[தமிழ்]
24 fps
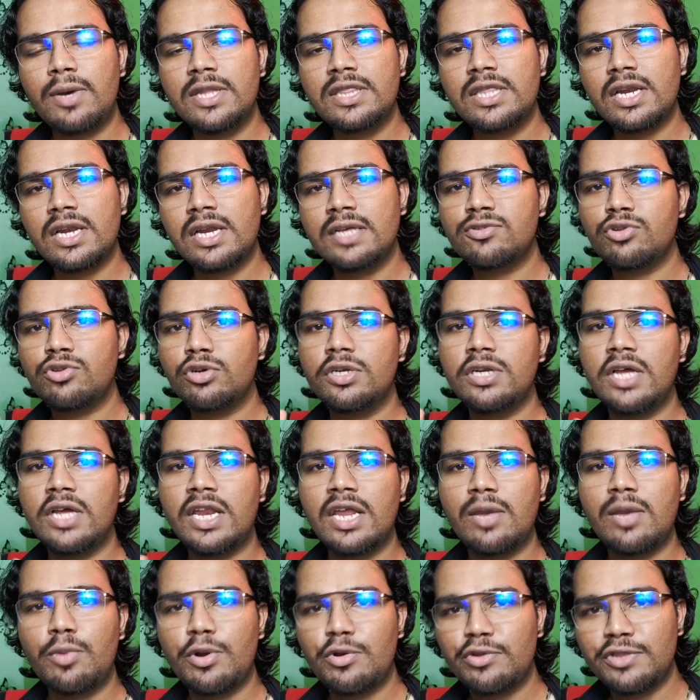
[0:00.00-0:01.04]
மாற்றிடலாம்னு சொல்லி
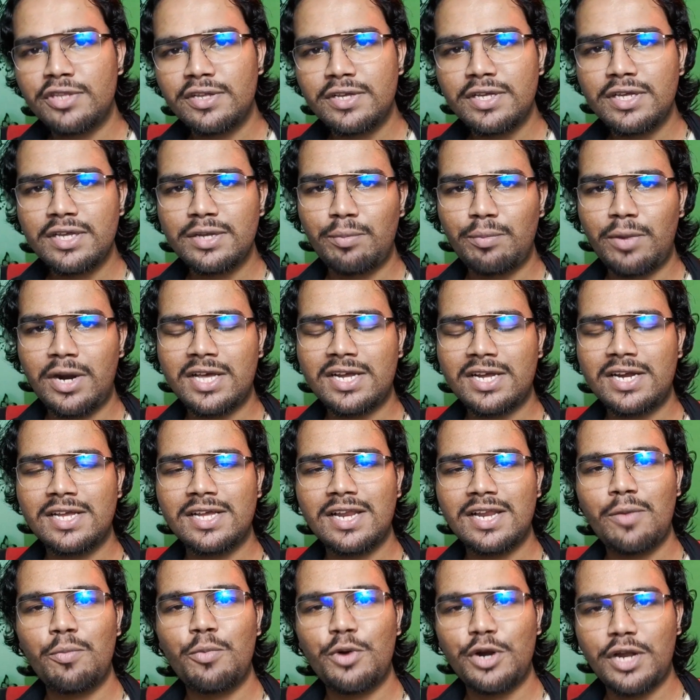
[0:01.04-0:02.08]
நிறைய பேர் வந்து
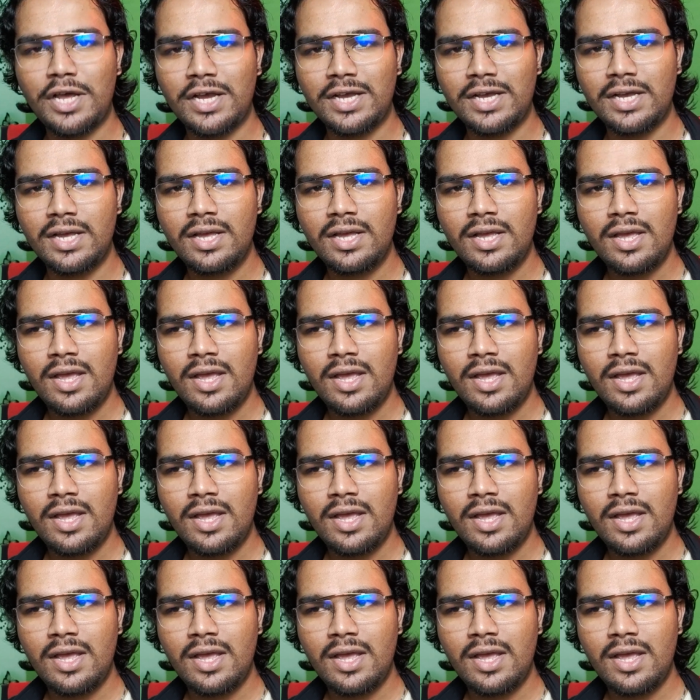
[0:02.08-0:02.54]
மனக்கணக்கெலாம் போட்டாங்க